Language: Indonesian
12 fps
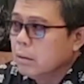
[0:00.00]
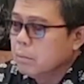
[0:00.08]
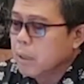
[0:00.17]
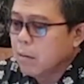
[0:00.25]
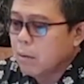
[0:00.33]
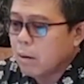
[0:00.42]

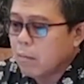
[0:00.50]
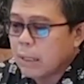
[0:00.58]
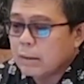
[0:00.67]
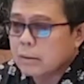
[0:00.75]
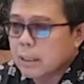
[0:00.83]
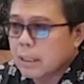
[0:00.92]
bawa
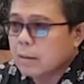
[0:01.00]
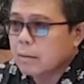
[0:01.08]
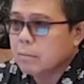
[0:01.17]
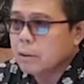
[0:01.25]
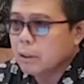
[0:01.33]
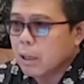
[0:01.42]

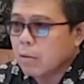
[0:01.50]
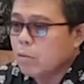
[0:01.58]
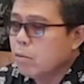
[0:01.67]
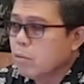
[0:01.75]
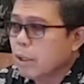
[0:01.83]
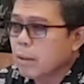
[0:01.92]
wajan, minyak
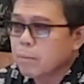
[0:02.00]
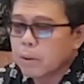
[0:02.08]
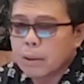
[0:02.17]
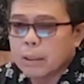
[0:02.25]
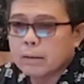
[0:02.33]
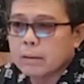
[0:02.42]
goreng,
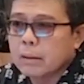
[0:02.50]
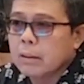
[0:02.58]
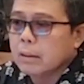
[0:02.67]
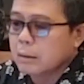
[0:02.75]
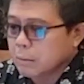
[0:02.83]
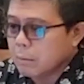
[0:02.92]
beras,
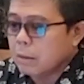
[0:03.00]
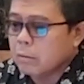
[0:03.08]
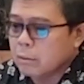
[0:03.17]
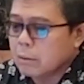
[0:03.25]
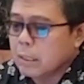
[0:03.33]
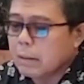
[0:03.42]

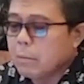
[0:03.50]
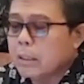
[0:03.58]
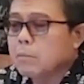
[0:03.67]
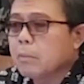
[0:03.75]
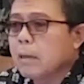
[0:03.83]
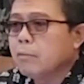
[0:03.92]
termasuk dari
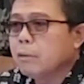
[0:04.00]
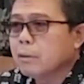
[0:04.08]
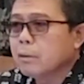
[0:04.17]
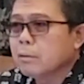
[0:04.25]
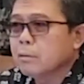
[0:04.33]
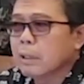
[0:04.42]
Mas
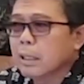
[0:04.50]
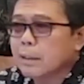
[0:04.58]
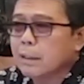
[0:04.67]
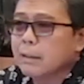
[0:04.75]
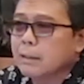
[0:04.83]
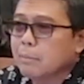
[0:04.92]
Mahfud itu yang
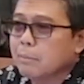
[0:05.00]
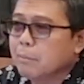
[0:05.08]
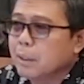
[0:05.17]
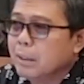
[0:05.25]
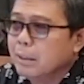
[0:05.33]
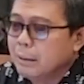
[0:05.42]
nitip
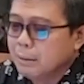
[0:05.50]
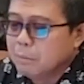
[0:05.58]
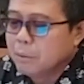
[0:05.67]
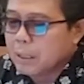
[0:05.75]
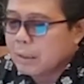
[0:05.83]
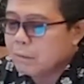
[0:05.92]

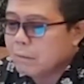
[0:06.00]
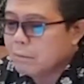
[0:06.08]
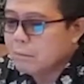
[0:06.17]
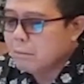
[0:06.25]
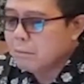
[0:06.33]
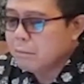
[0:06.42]
beras
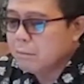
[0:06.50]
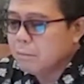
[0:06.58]
untuk